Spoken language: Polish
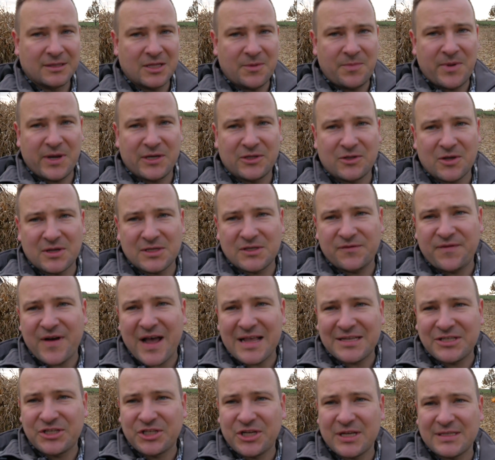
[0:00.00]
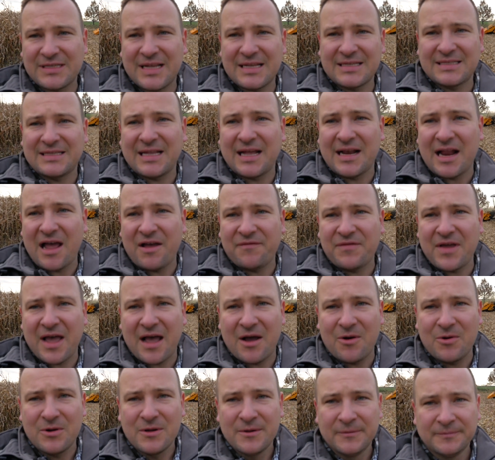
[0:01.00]
Gdyby ktoś z Was się
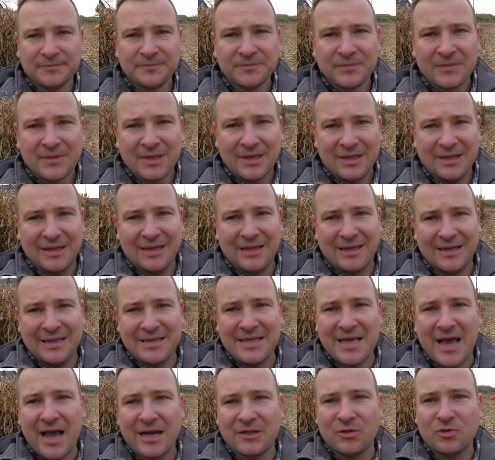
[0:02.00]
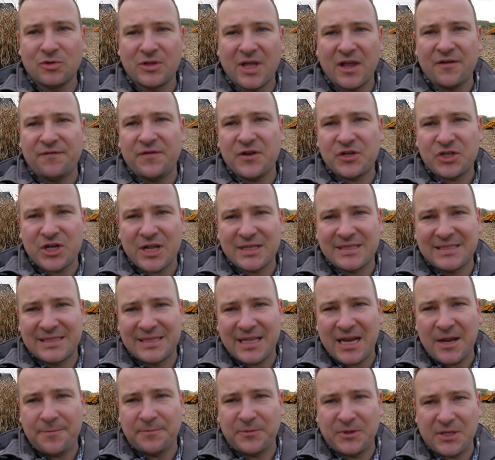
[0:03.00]
zastanawiał, e, jak tutaj wyszedł
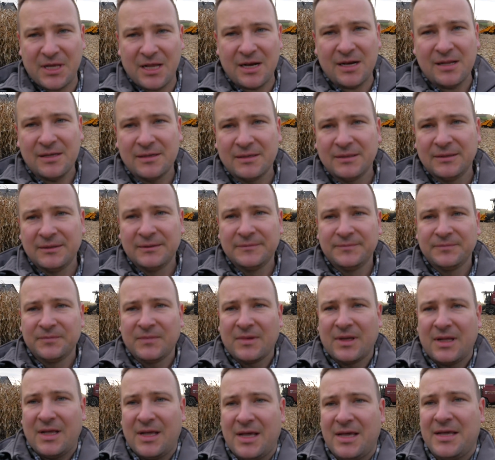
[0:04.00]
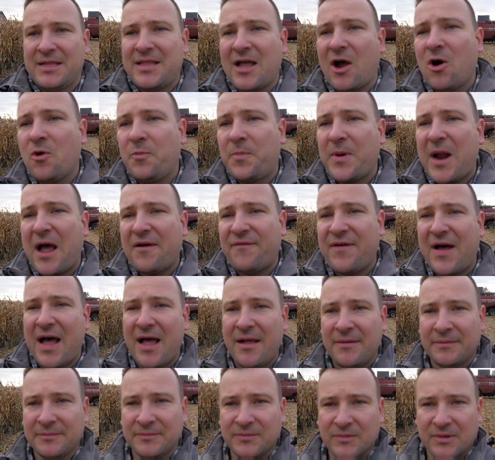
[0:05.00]
striptil e, i ta
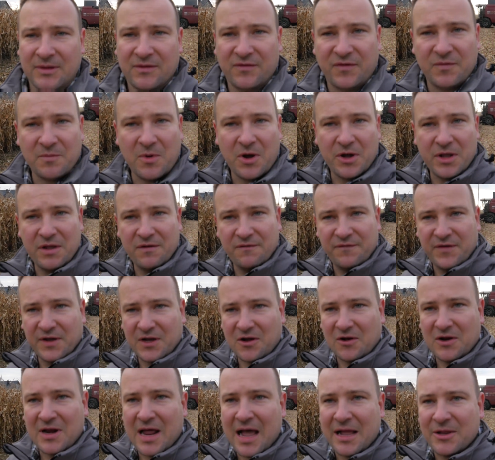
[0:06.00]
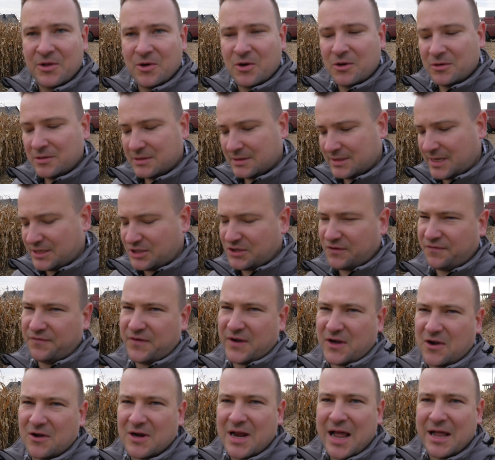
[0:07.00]
uprawa w moim wykonaniu, znaczy
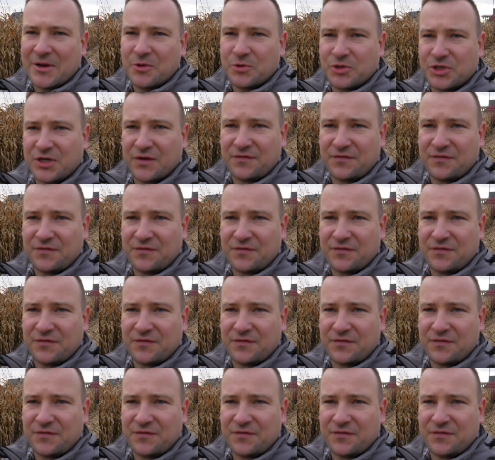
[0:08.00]
w wykonaniu